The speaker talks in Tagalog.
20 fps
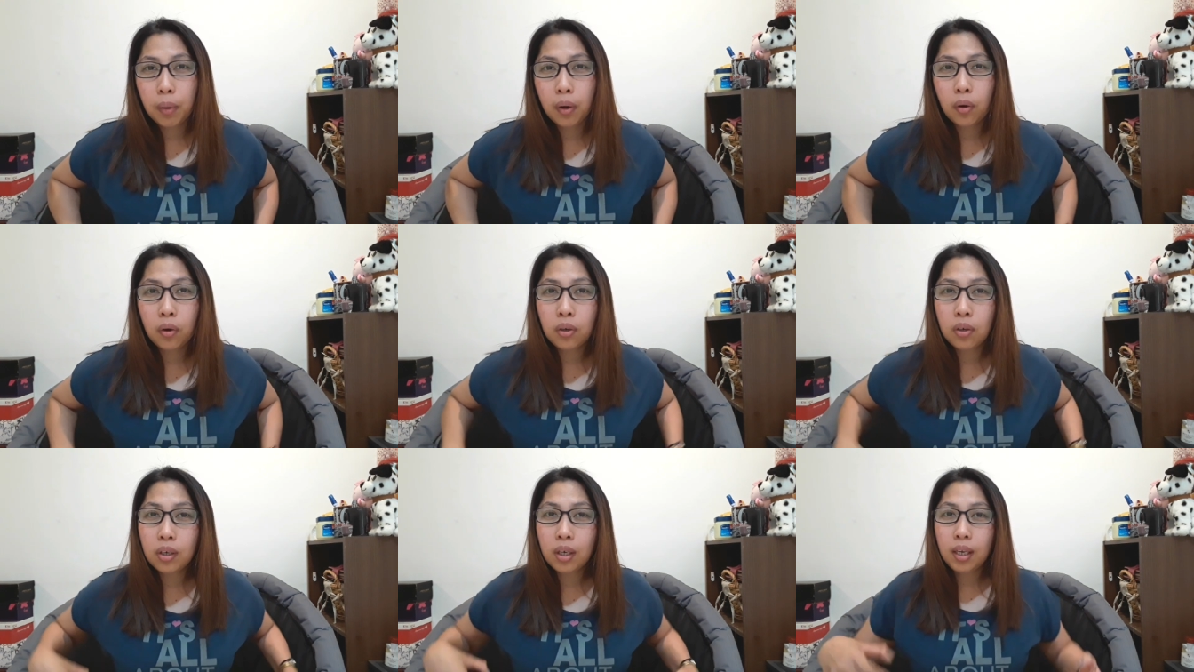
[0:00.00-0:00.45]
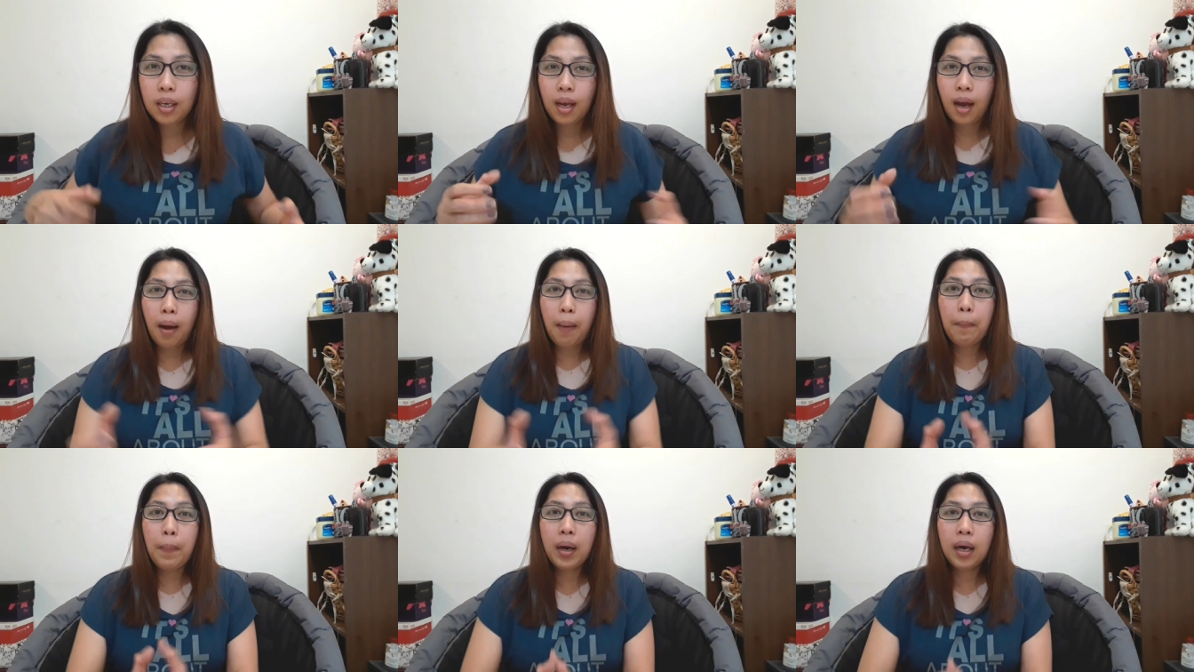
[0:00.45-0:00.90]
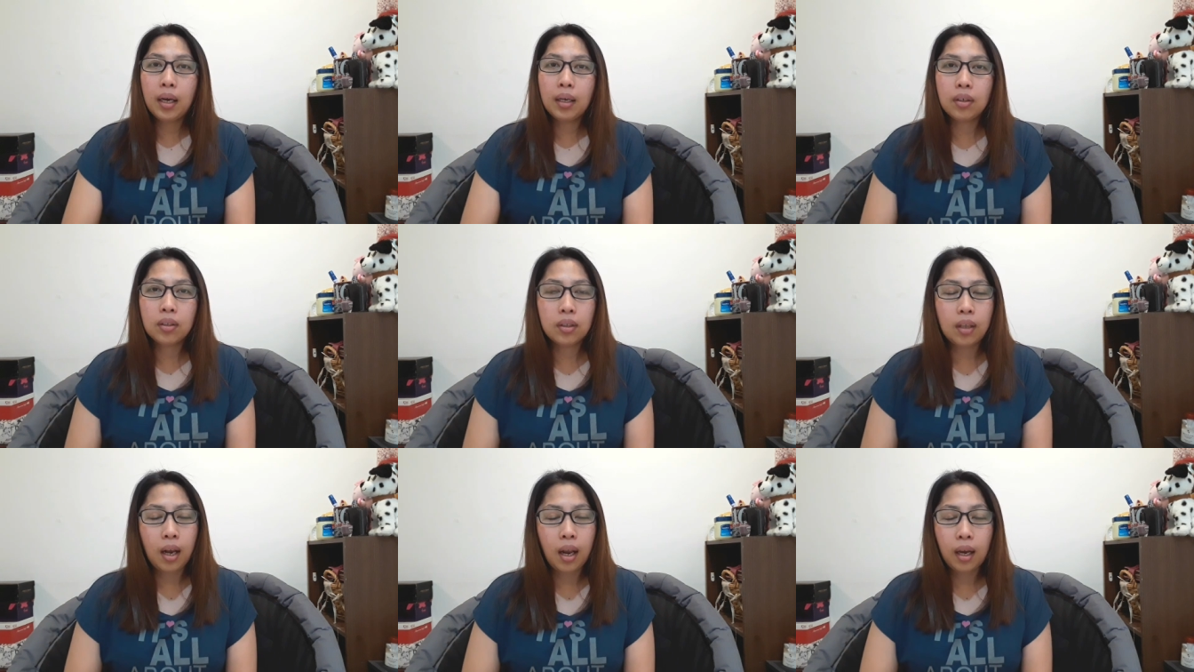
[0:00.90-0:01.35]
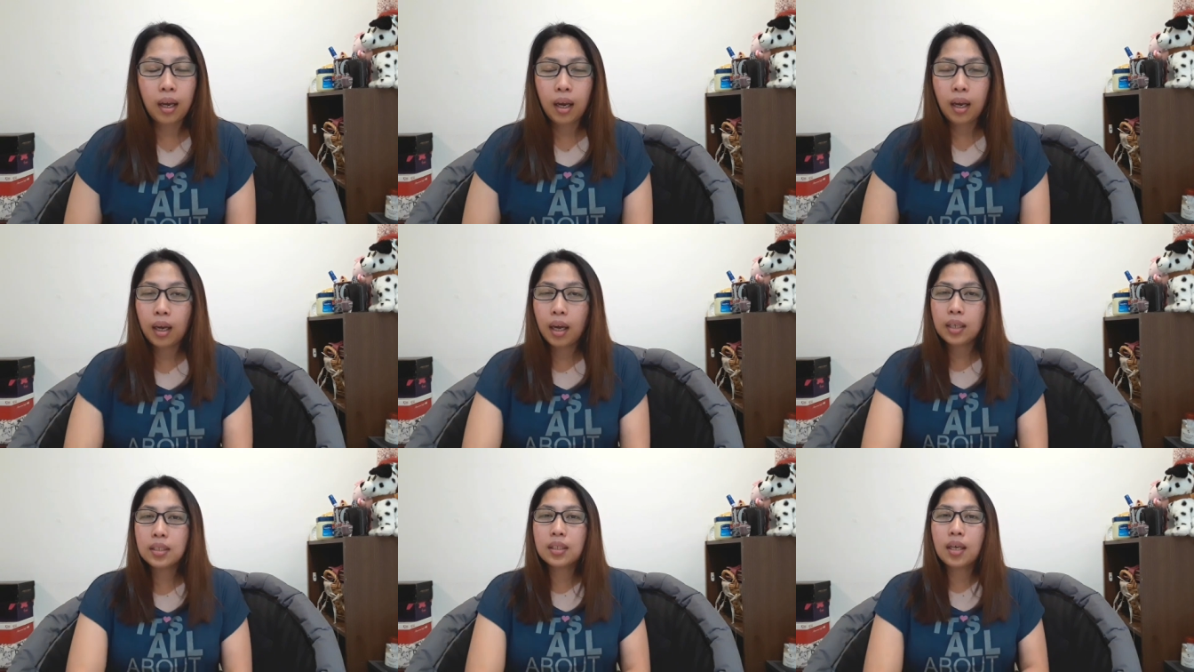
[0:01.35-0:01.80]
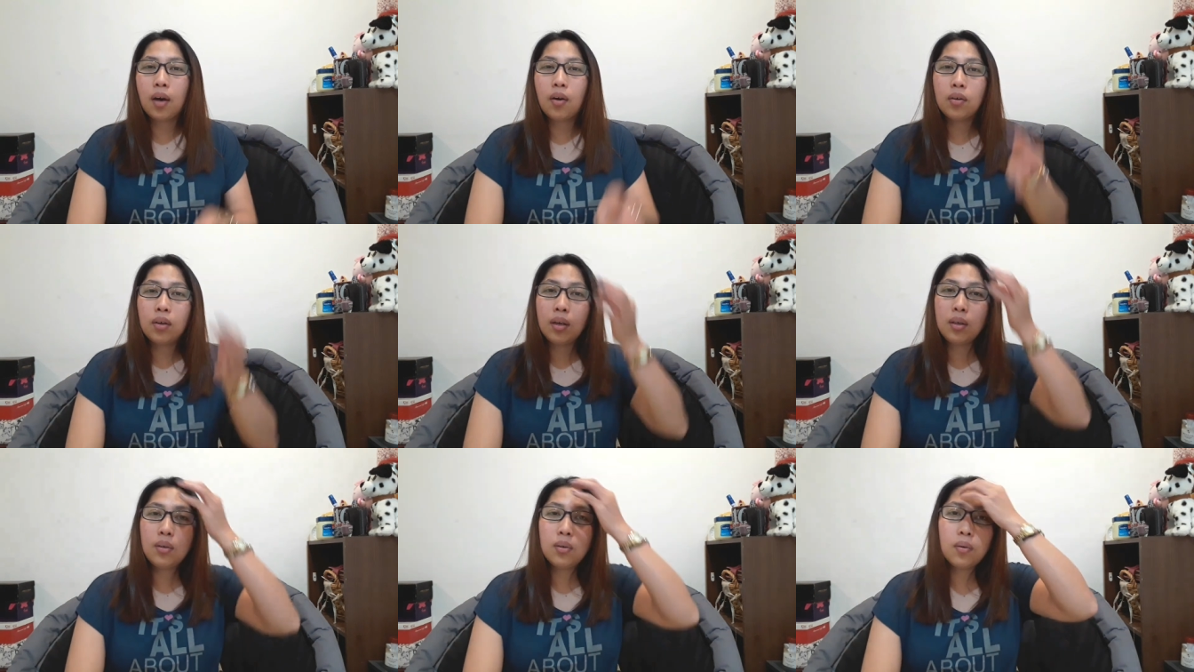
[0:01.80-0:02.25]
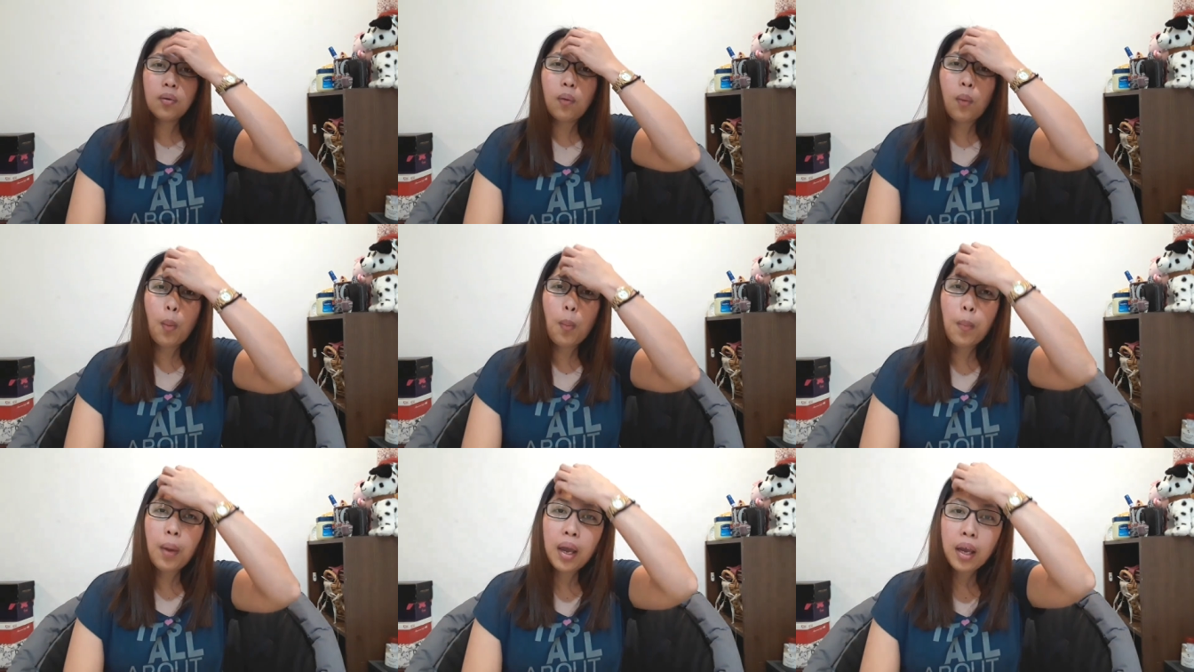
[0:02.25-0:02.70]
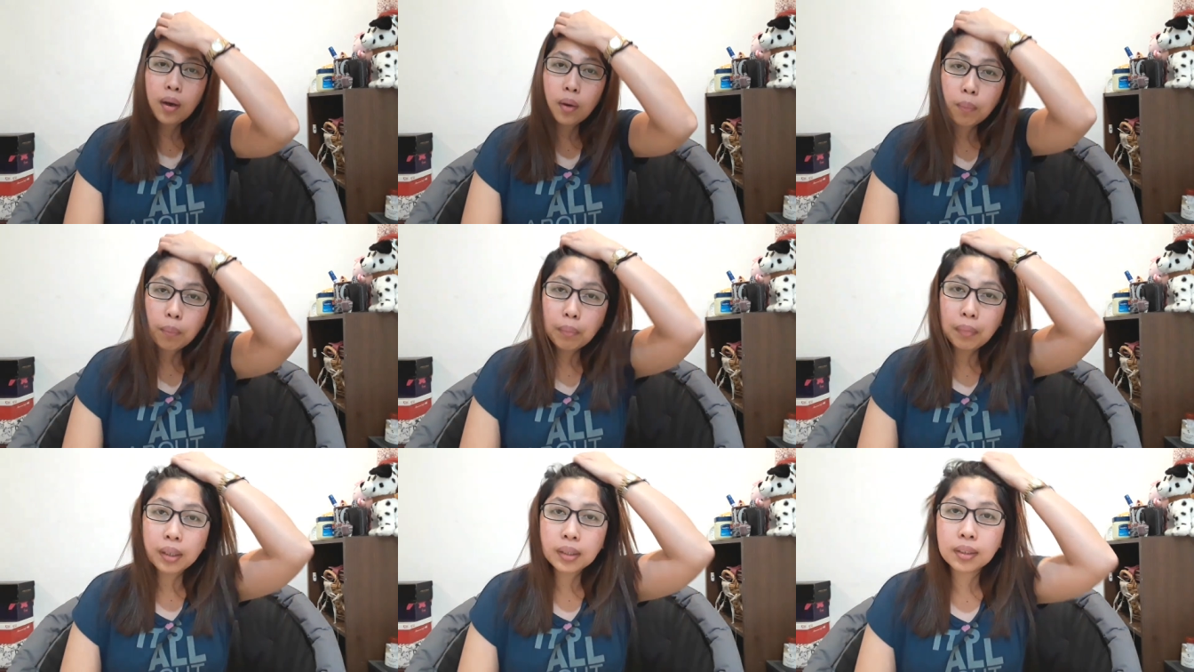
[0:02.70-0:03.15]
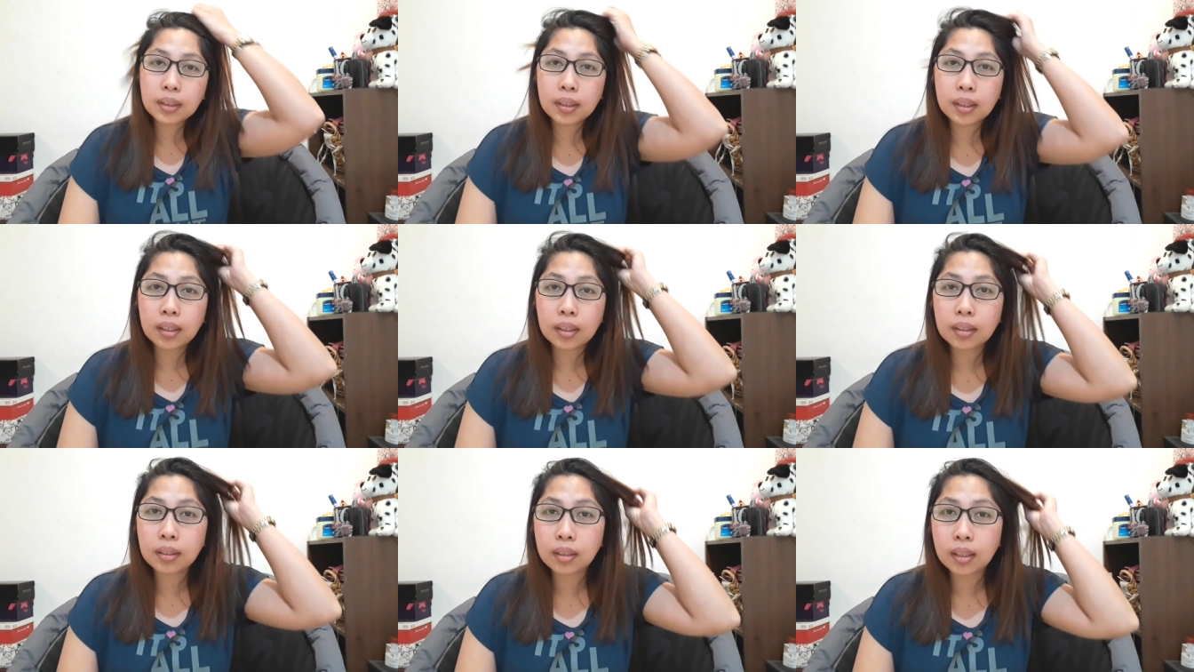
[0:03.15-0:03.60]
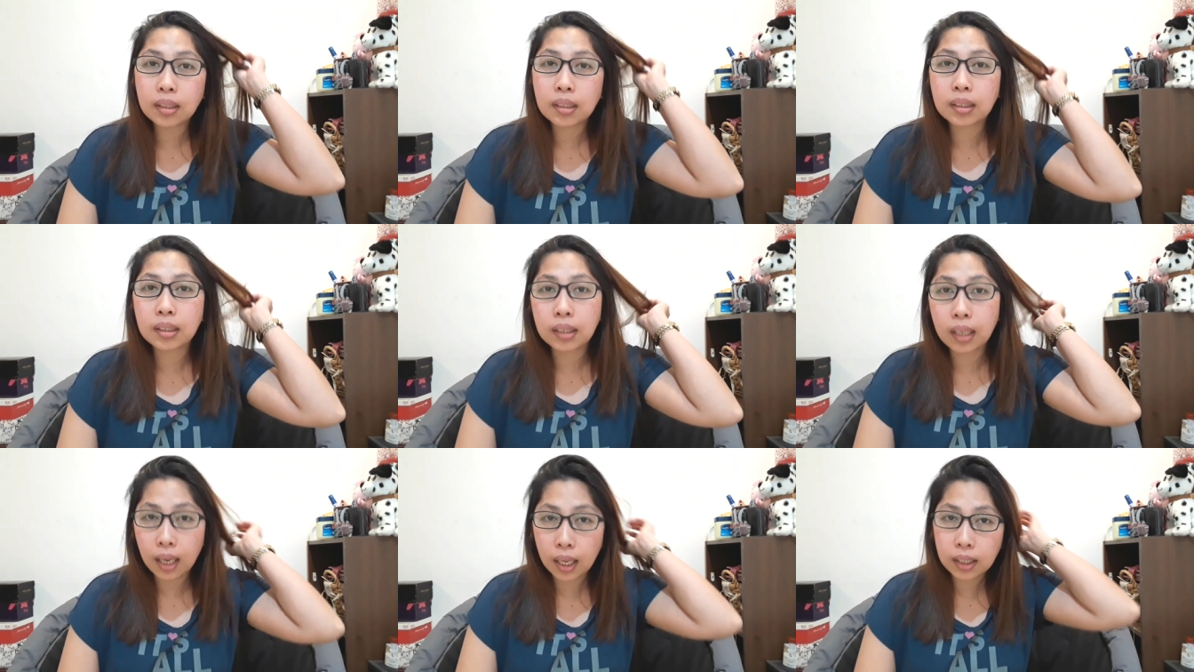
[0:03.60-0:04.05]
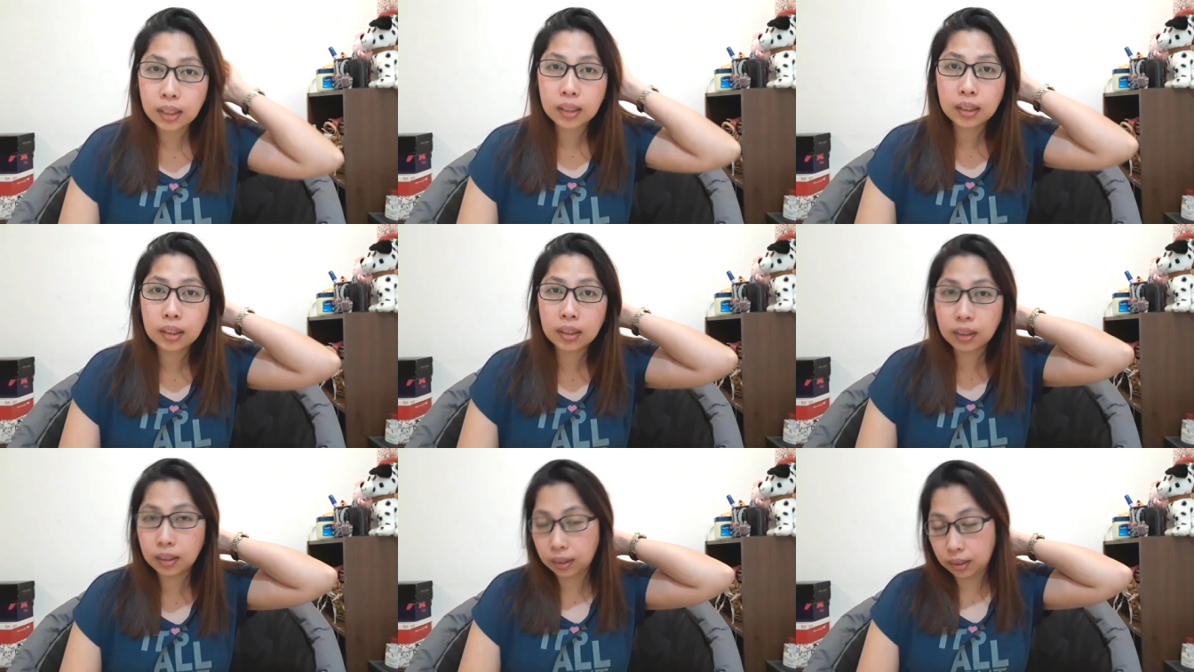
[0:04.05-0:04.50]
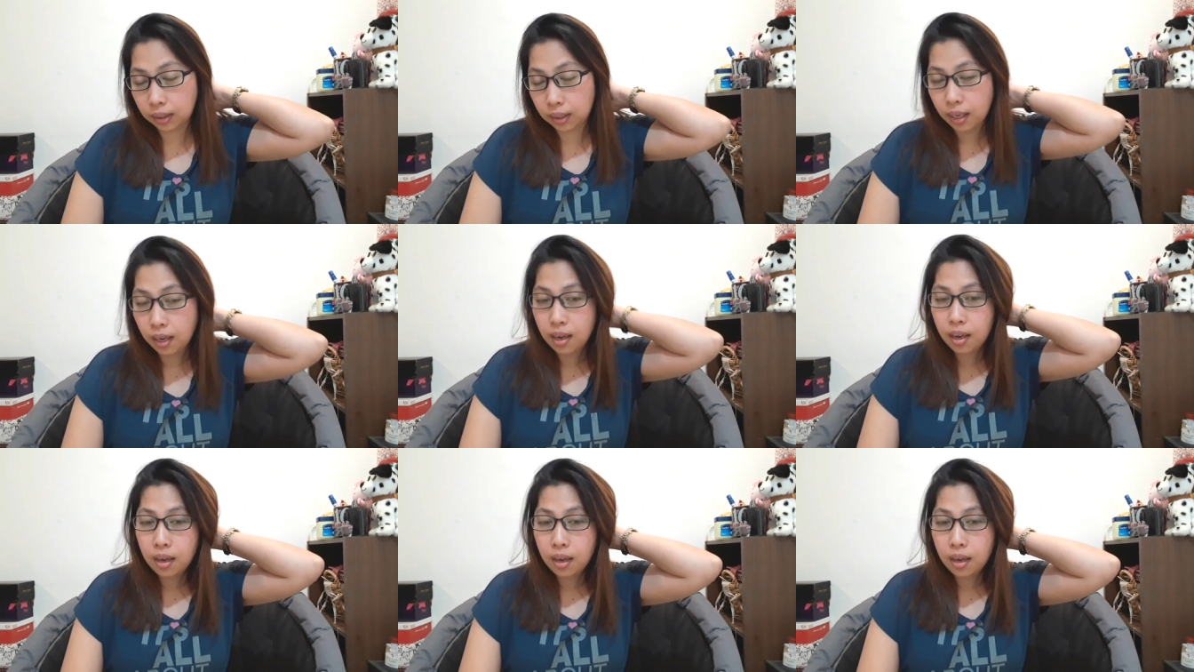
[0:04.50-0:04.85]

Pero yung inaabangan ko talaga guys, ako na yung kung mayroong master sa sales